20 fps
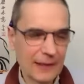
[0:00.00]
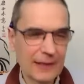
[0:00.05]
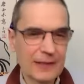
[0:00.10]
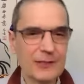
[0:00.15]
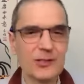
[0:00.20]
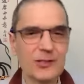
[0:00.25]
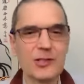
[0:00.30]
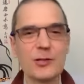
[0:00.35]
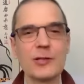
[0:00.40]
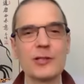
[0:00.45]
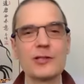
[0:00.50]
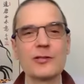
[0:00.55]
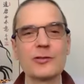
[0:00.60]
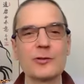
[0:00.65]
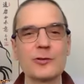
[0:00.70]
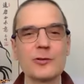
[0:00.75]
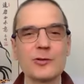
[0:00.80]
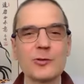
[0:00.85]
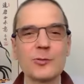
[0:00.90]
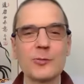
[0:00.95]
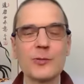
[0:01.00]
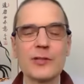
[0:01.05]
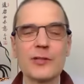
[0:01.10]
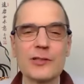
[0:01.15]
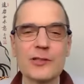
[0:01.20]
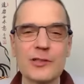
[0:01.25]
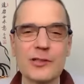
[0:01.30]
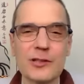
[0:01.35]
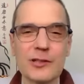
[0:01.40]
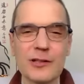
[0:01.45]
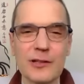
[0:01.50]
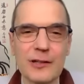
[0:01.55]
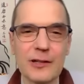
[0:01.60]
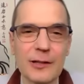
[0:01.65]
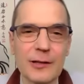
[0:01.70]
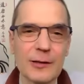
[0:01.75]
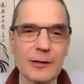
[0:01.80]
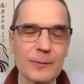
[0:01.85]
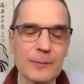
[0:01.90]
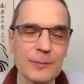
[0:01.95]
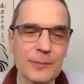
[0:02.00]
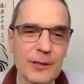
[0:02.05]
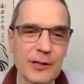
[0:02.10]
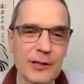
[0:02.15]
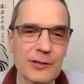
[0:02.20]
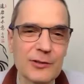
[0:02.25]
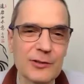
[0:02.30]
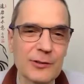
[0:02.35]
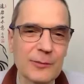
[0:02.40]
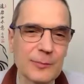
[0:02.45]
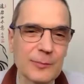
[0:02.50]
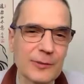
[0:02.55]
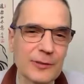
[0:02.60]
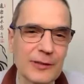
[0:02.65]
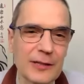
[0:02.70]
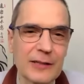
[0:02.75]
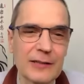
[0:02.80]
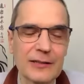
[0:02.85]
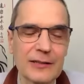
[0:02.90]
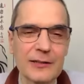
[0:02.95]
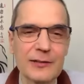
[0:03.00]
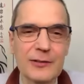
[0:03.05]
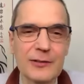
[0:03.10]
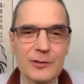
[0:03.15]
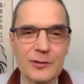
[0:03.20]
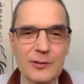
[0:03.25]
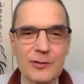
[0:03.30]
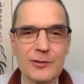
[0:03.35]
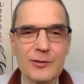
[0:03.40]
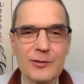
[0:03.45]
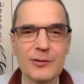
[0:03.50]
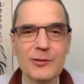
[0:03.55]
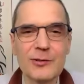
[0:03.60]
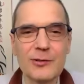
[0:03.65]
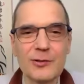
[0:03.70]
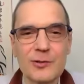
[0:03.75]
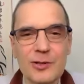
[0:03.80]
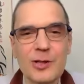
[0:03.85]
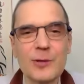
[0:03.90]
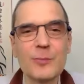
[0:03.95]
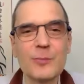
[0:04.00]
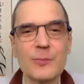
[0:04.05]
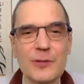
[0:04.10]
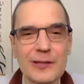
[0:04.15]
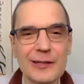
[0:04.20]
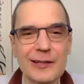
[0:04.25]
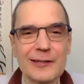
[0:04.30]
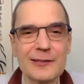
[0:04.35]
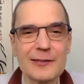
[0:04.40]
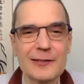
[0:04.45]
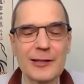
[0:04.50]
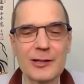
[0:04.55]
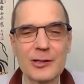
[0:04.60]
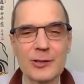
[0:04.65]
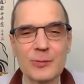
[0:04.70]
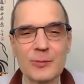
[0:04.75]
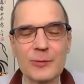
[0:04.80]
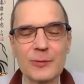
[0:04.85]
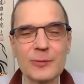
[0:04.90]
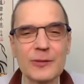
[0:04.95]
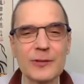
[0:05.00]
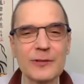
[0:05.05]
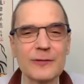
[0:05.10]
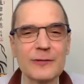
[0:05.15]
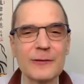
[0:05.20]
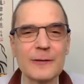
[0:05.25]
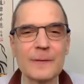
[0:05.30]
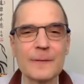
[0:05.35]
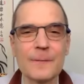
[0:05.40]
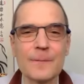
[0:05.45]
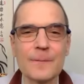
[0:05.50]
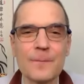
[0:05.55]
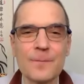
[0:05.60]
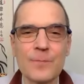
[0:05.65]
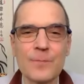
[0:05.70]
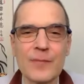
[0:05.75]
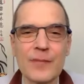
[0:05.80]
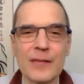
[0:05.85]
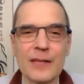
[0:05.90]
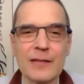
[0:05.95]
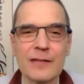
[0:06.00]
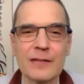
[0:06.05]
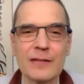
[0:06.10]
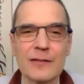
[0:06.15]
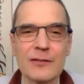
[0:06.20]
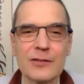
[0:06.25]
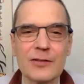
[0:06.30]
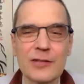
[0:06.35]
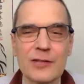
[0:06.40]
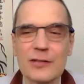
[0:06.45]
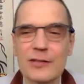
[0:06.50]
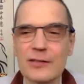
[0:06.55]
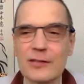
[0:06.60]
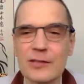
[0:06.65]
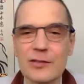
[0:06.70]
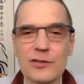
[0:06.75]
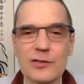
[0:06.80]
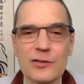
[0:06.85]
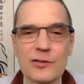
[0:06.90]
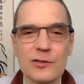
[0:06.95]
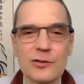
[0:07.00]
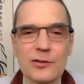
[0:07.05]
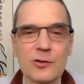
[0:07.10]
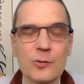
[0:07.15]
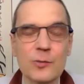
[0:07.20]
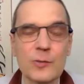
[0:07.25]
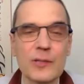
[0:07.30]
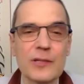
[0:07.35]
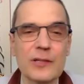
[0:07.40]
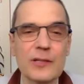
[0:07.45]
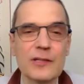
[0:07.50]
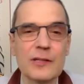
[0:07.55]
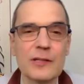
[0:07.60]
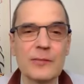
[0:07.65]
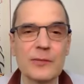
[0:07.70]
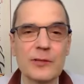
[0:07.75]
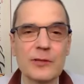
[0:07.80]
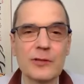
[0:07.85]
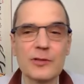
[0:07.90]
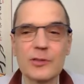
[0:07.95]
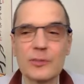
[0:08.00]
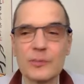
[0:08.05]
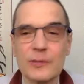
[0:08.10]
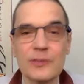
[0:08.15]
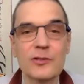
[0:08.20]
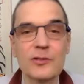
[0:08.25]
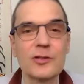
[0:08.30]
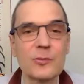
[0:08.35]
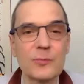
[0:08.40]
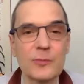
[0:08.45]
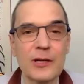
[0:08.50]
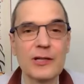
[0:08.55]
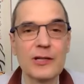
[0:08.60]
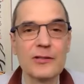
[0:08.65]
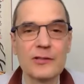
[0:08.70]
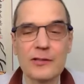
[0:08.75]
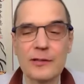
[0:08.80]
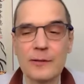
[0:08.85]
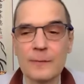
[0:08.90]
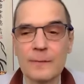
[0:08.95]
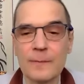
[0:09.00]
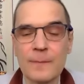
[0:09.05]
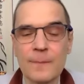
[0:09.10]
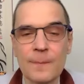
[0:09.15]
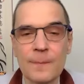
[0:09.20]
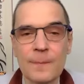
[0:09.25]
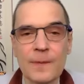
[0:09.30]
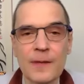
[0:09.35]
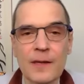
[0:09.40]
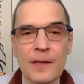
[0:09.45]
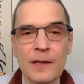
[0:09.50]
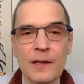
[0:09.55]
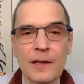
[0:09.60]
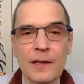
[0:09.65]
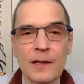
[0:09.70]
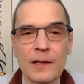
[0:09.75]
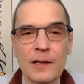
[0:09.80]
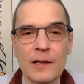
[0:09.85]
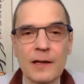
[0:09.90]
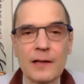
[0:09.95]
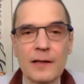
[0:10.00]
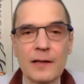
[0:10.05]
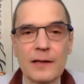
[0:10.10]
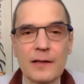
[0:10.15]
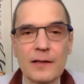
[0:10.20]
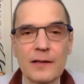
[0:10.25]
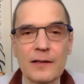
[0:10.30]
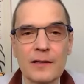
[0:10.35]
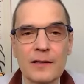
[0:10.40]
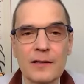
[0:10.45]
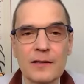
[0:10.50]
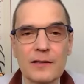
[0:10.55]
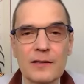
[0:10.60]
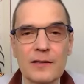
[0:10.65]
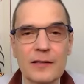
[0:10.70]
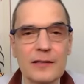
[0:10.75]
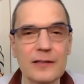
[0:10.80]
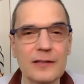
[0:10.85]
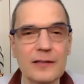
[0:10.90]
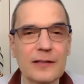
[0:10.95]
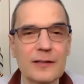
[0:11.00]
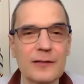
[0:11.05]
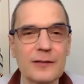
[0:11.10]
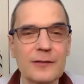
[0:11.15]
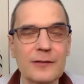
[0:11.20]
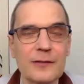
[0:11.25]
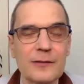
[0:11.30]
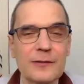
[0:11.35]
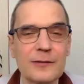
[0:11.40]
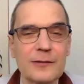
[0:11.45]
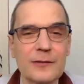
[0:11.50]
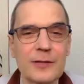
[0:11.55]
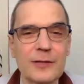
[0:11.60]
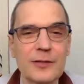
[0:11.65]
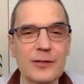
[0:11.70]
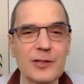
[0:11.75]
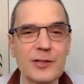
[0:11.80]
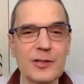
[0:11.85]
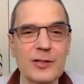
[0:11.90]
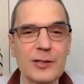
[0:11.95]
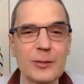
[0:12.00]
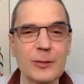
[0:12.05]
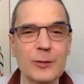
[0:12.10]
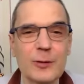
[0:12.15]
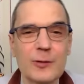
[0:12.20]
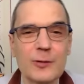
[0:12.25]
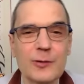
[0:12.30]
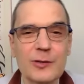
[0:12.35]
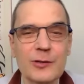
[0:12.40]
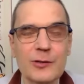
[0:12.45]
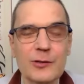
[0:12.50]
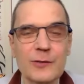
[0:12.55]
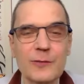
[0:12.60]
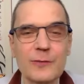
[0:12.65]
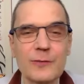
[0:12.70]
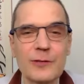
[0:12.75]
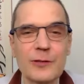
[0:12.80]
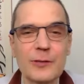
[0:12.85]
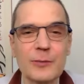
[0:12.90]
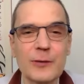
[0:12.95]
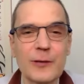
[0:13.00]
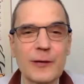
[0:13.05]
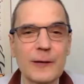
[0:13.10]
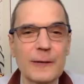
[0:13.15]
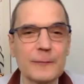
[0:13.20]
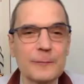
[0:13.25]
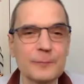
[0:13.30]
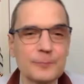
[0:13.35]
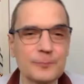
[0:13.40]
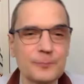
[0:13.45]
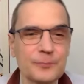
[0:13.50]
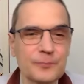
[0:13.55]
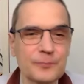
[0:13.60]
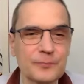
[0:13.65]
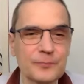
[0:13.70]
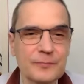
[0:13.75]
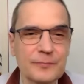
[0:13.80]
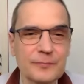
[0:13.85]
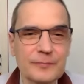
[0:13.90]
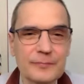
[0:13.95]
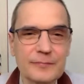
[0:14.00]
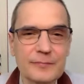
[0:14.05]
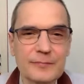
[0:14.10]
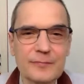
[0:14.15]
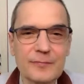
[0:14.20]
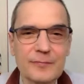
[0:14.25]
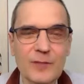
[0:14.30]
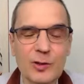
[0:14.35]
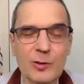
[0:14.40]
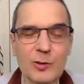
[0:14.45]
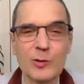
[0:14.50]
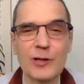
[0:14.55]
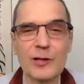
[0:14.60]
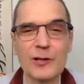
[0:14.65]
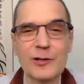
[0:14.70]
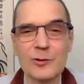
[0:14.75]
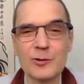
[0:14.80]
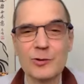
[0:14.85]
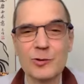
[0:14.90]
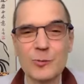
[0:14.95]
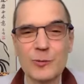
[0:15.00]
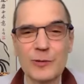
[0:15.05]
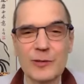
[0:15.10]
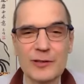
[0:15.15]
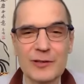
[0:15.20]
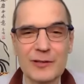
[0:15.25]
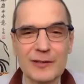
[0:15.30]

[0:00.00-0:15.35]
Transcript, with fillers: trzeba zrozumieć pierwsze pytanie, czym my jesteśmy, prawda? zen znaczy zrozumienie samego siebie, czym jestem. I tak jak e, każda szanująca się firma, która rozumie